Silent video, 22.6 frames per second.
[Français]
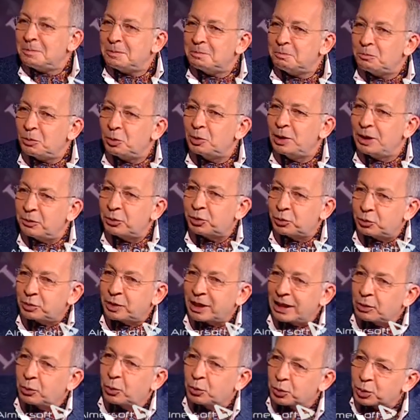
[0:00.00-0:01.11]
mon livre, je
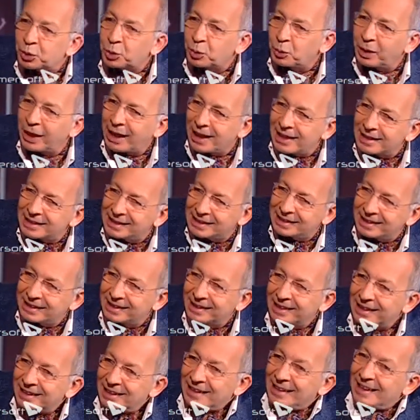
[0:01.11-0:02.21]
voudrais le construire ainsi.
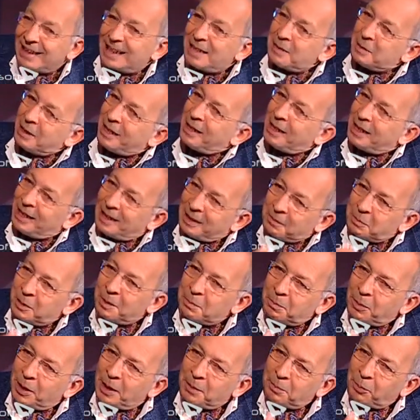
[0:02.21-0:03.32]
Et,
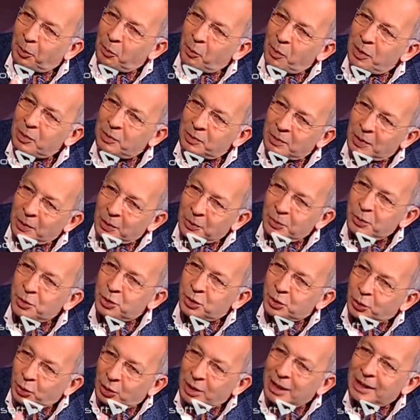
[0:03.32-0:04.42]
pour moi, le,
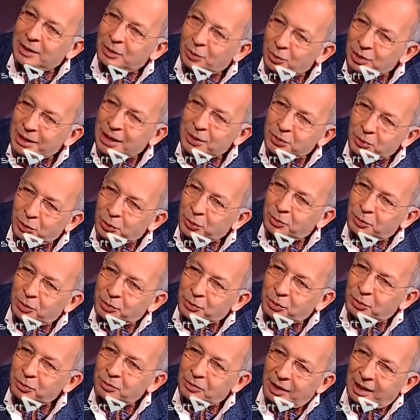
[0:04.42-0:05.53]
squelette, l'ossature de
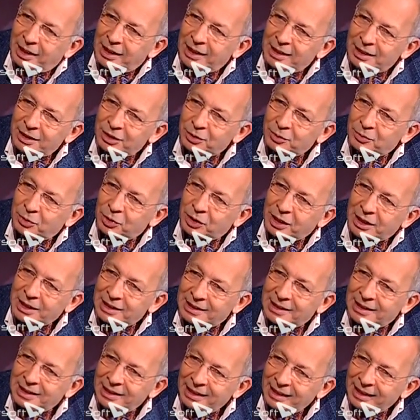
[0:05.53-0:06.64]
votre ouvrage, de votre
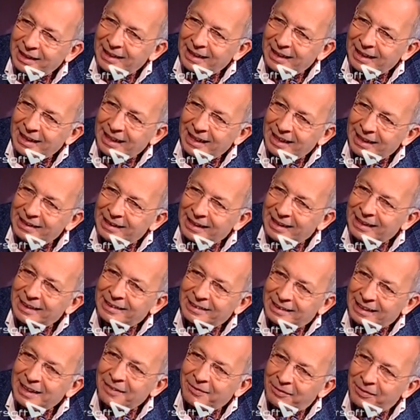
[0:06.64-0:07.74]
essai, est,
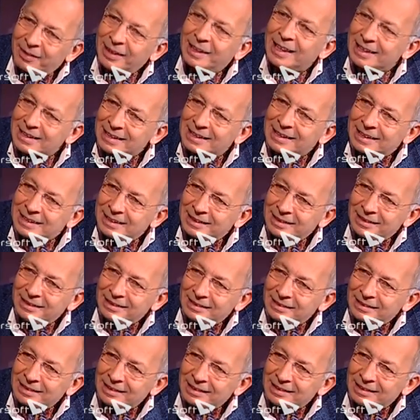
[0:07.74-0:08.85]
est, est fait ainsi.
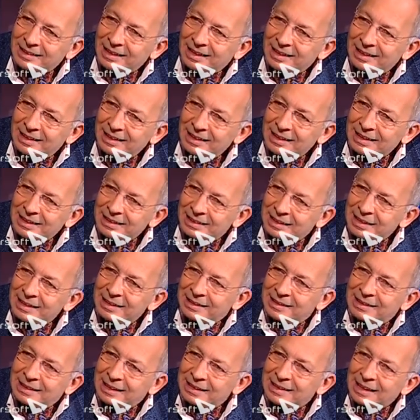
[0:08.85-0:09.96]
Absolument. Hein.
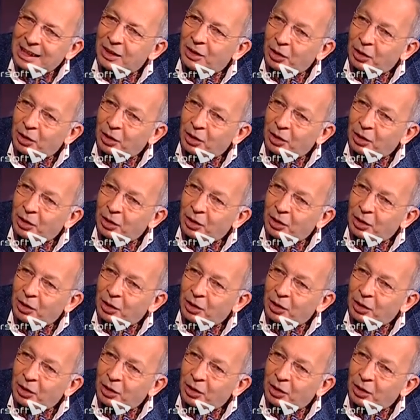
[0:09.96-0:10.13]
C'est sa